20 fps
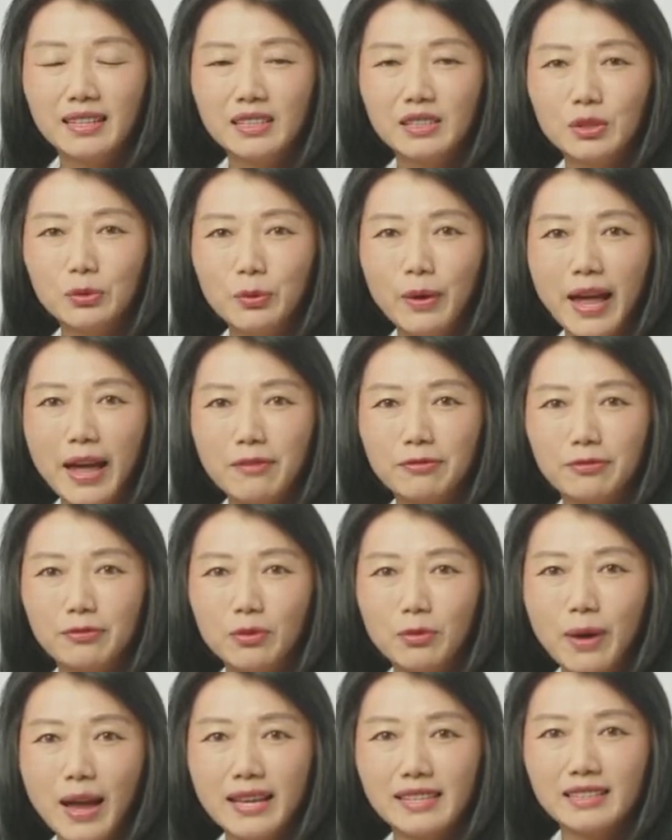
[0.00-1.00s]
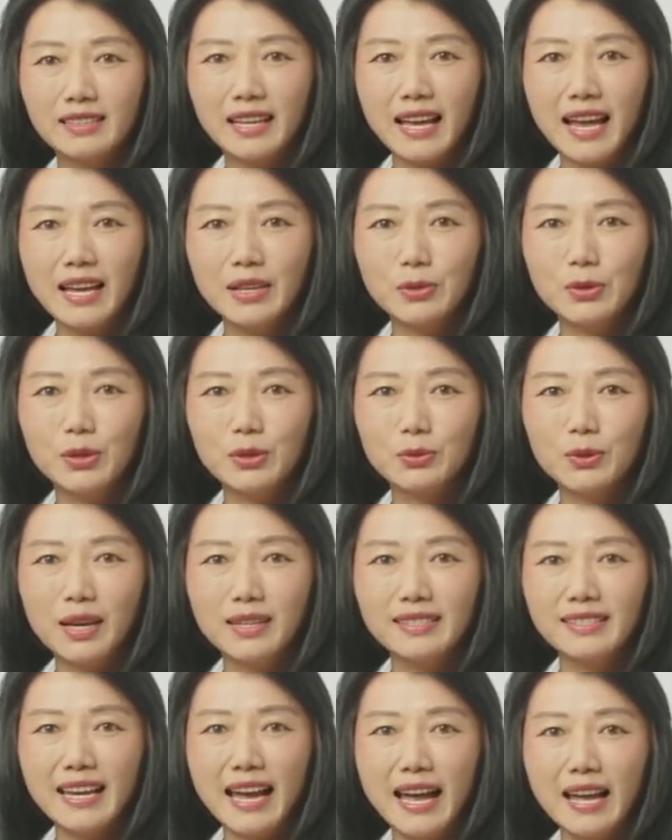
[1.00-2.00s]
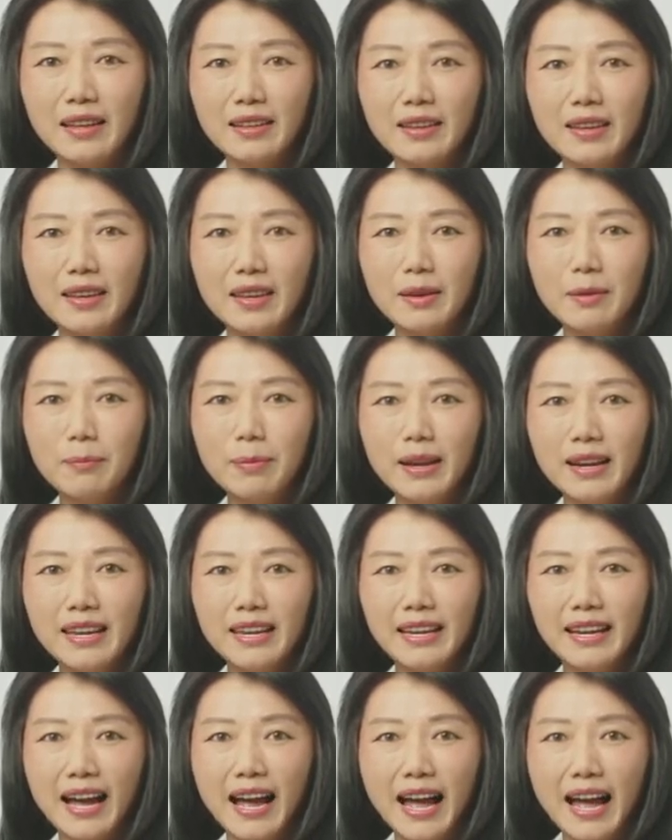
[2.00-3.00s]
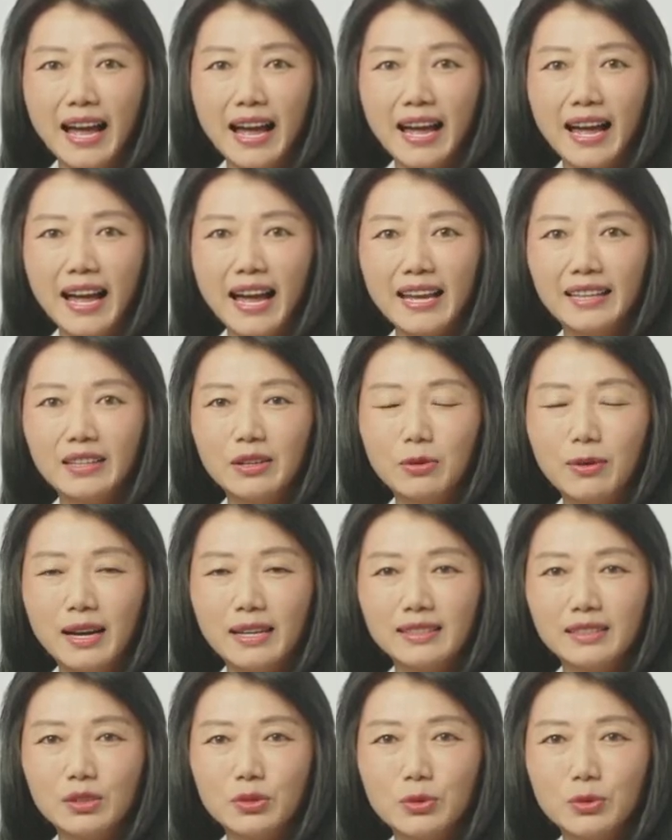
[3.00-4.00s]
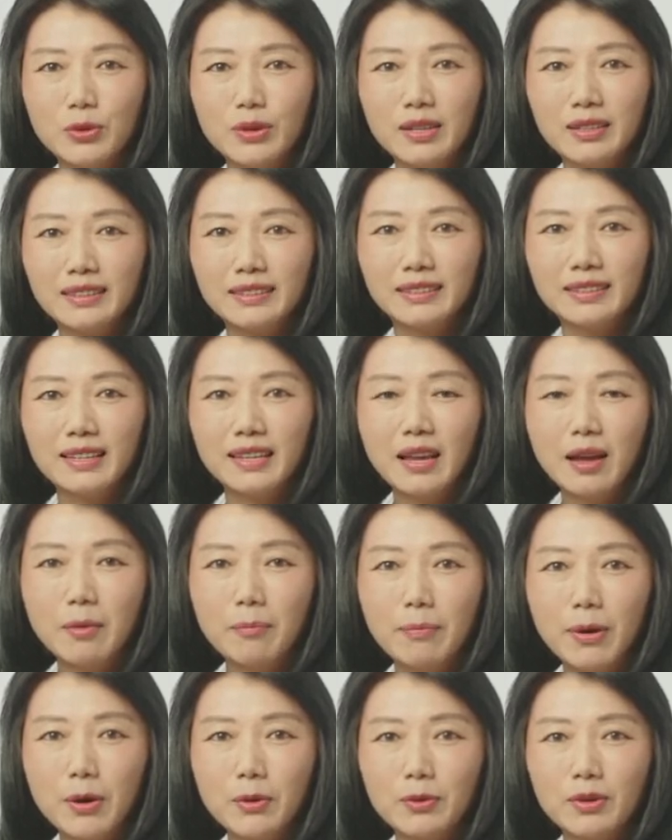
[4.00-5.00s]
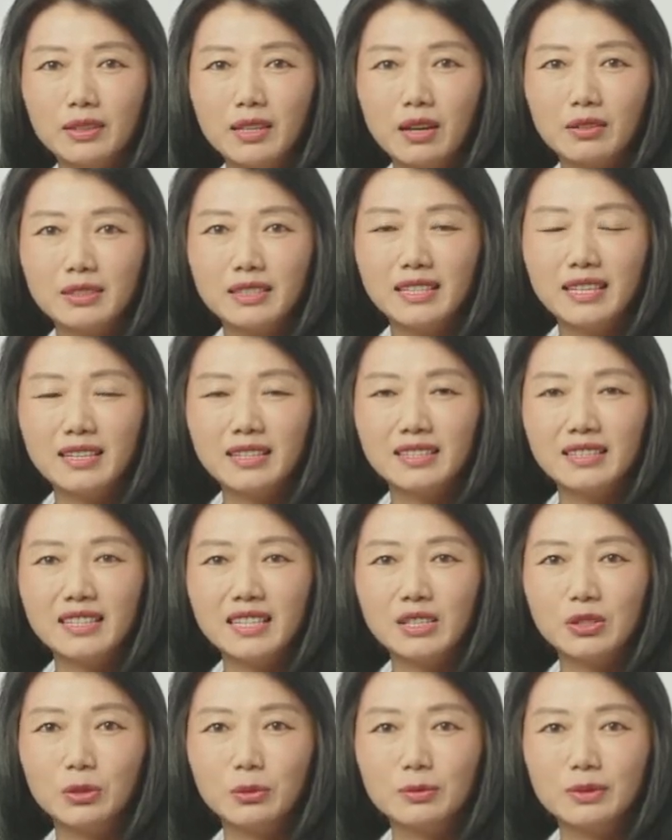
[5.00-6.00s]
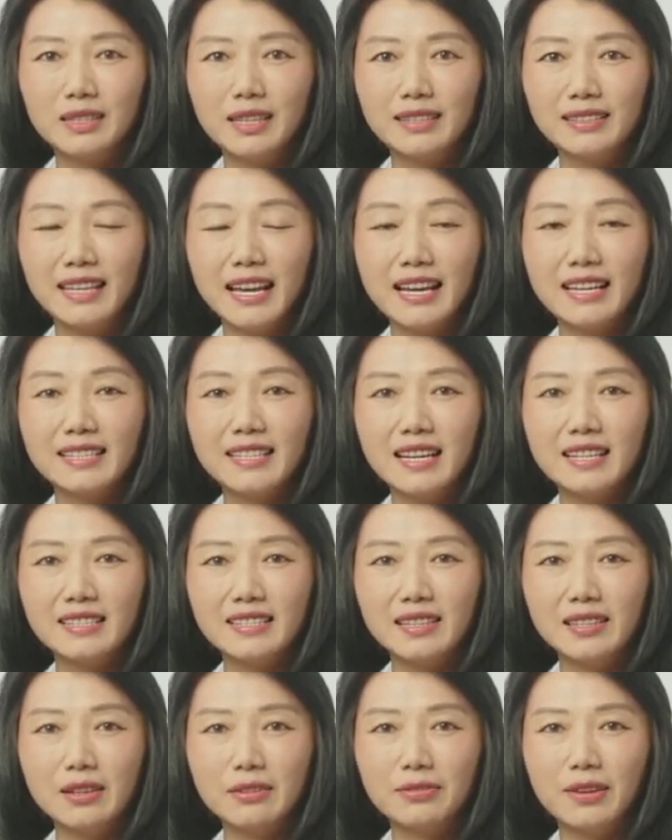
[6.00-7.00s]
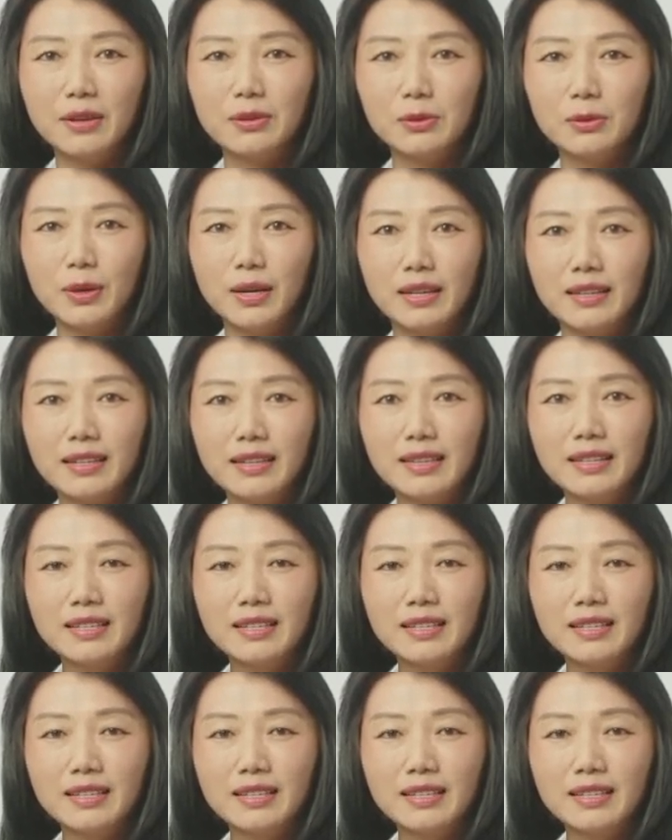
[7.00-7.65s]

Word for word: s w i f West 安全专家贝利卡·爱德华兹说：“包裹盗窃是一种正在上升的犯罪。